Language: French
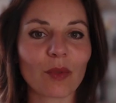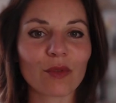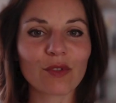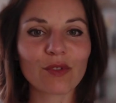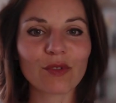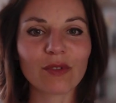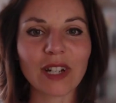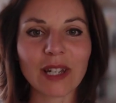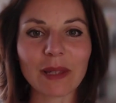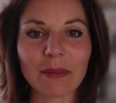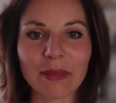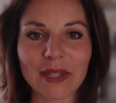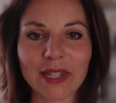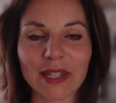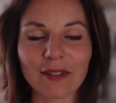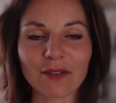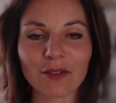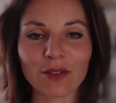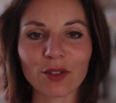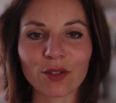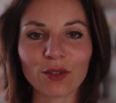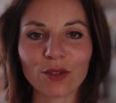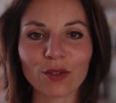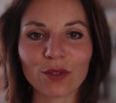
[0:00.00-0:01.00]
Bonjour et
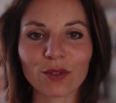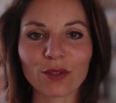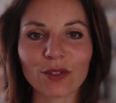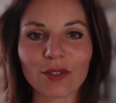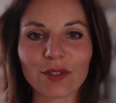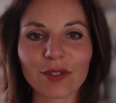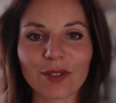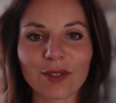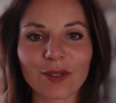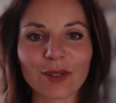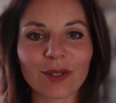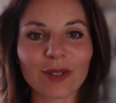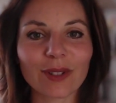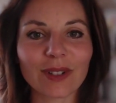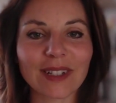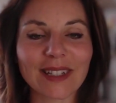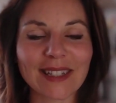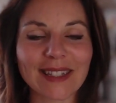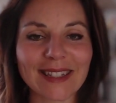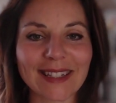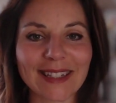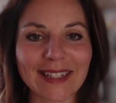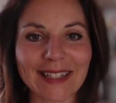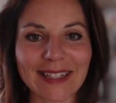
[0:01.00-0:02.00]
bienvenue sur
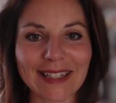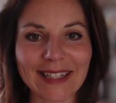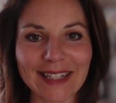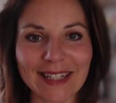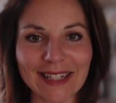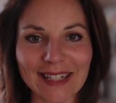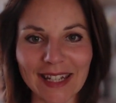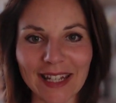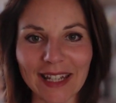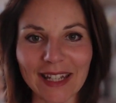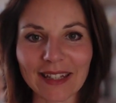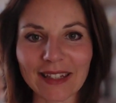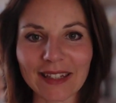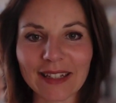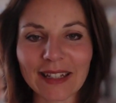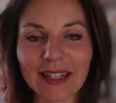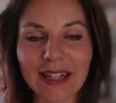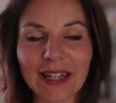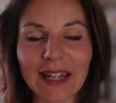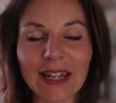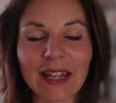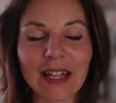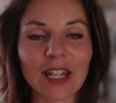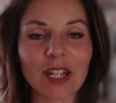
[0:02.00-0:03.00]
cette chaîne.
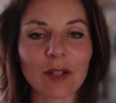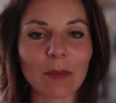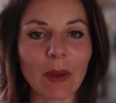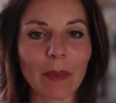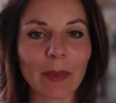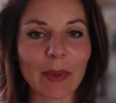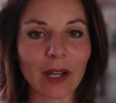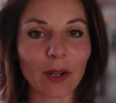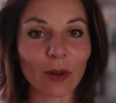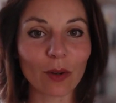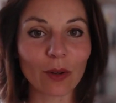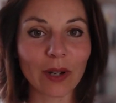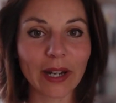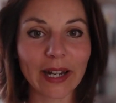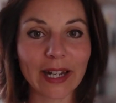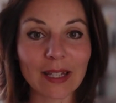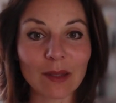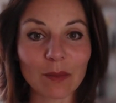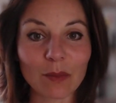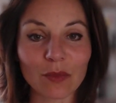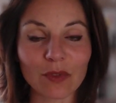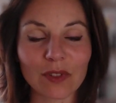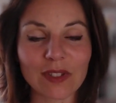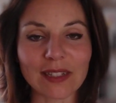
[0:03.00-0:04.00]
Je m'appelle
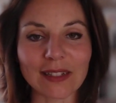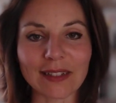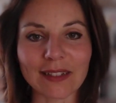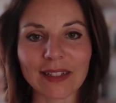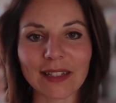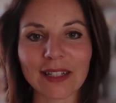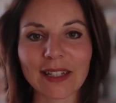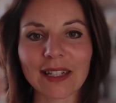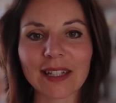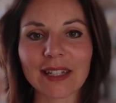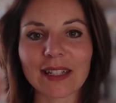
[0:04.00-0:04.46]
Aurélie Montin.